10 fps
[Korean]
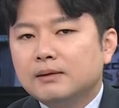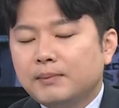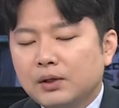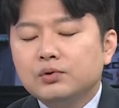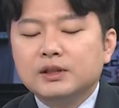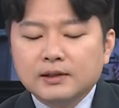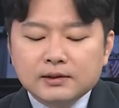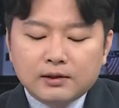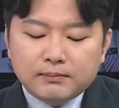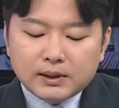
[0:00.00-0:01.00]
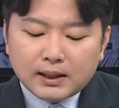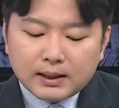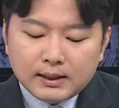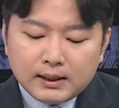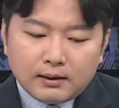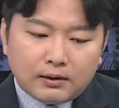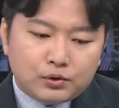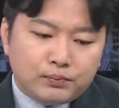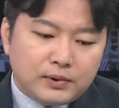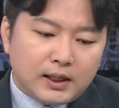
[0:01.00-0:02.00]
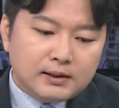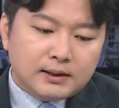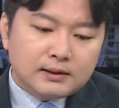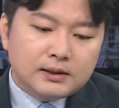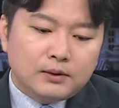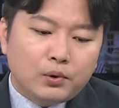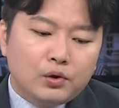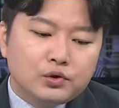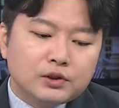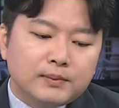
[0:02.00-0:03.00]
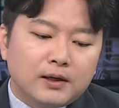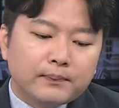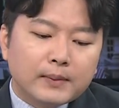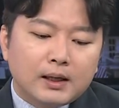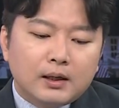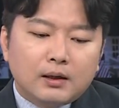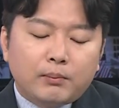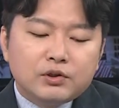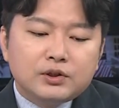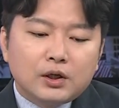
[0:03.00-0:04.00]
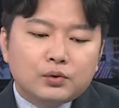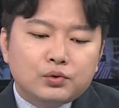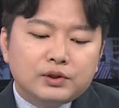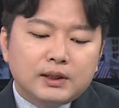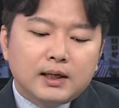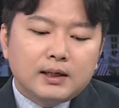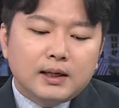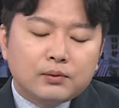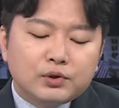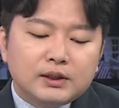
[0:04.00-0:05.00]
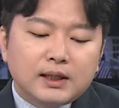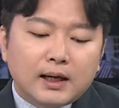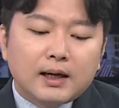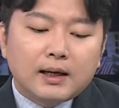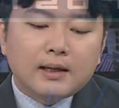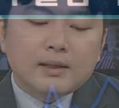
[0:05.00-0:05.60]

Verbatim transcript: 반도체 섹터입니다. 음. 어, 준비한 차트를 보여주시면 네. 먼저 국내의 우리나라의